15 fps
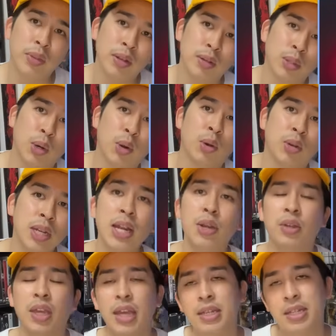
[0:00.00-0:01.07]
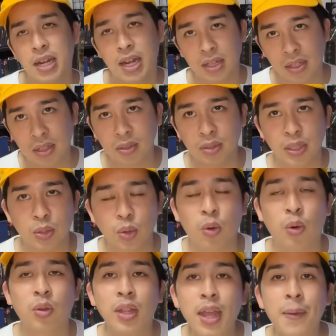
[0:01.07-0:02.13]
んでるところに、あの刑事がやってくるってと
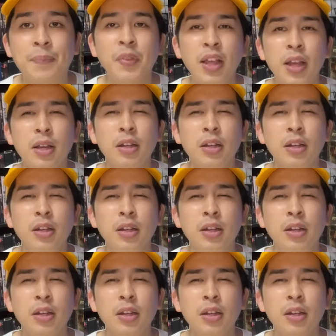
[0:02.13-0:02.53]
ころで、